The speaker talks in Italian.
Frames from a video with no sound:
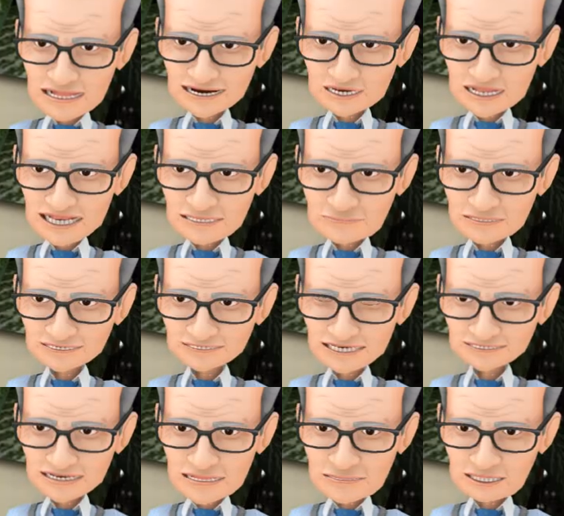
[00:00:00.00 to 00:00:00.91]

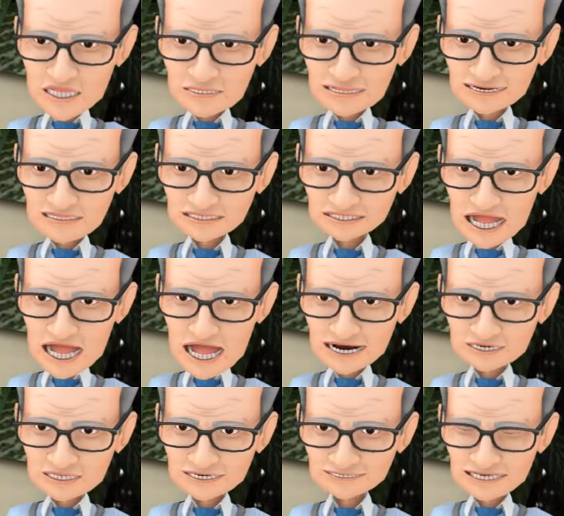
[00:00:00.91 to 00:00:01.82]
talmente tanto
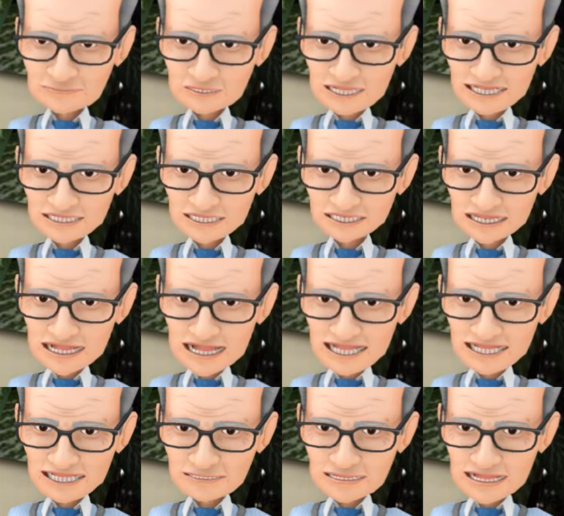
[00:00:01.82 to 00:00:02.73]
apprezzata che
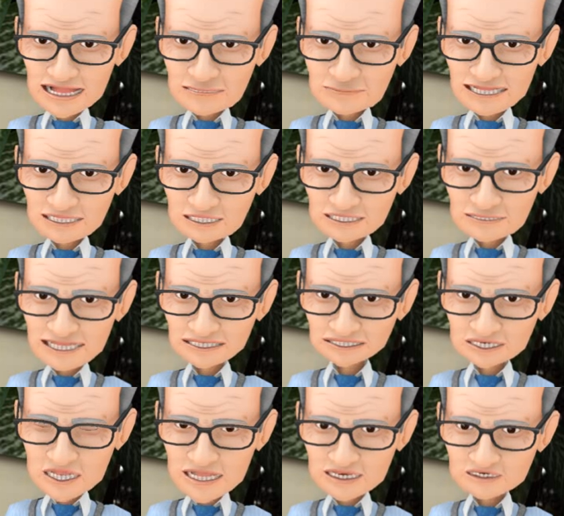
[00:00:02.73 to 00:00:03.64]
Pininfarina e Michael
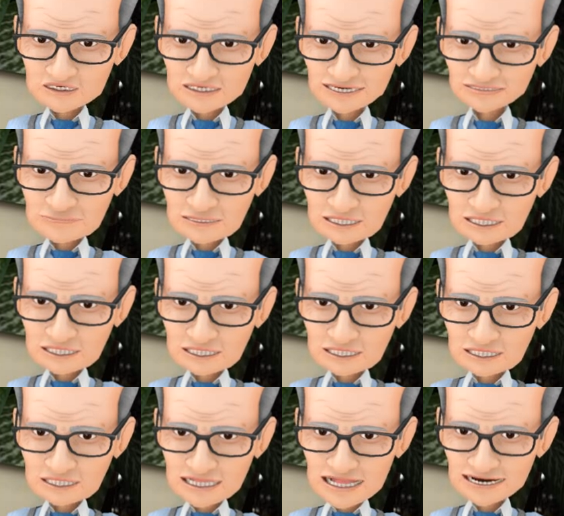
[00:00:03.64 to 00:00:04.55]
Stoschek
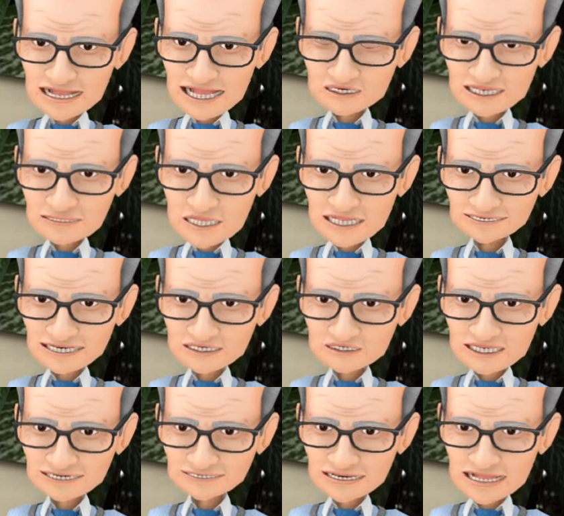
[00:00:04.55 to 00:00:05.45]
hanno ricevuto
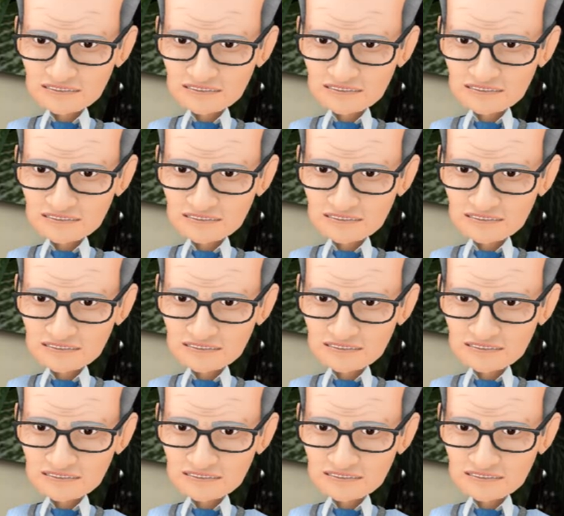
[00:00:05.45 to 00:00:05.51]
circa